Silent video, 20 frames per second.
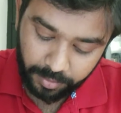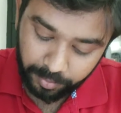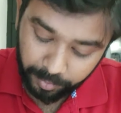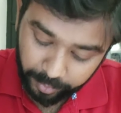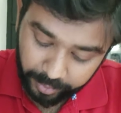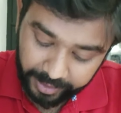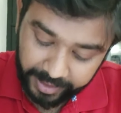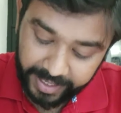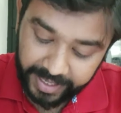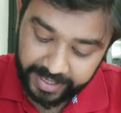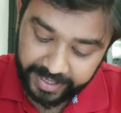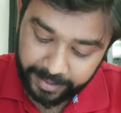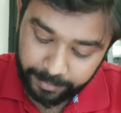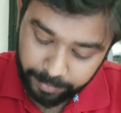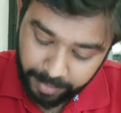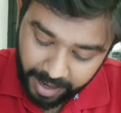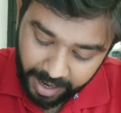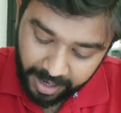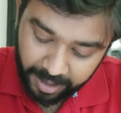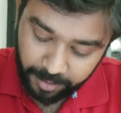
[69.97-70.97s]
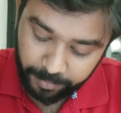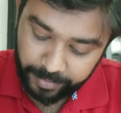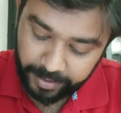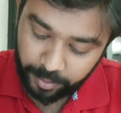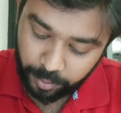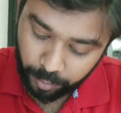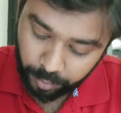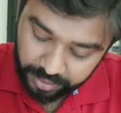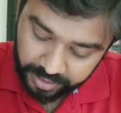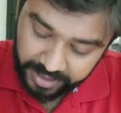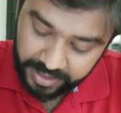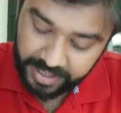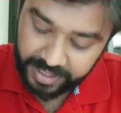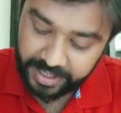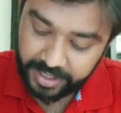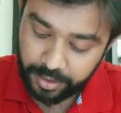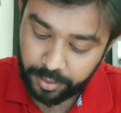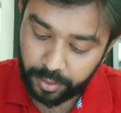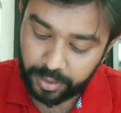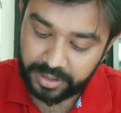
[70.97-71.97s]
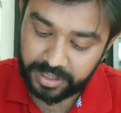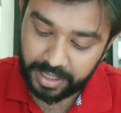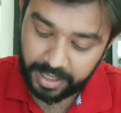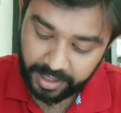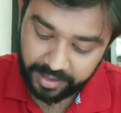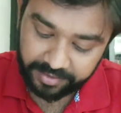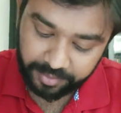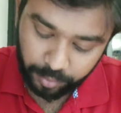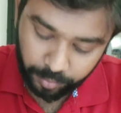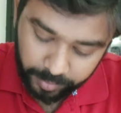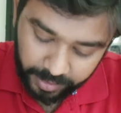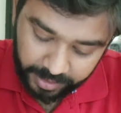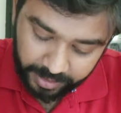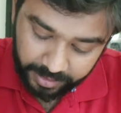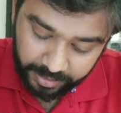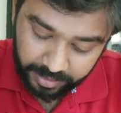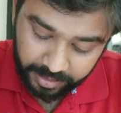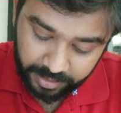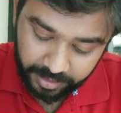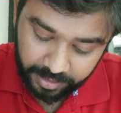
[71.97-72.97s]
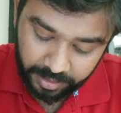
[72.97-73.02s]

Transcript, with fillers: मुर्गे की बांग पर होती नहीं हो जहां सुबह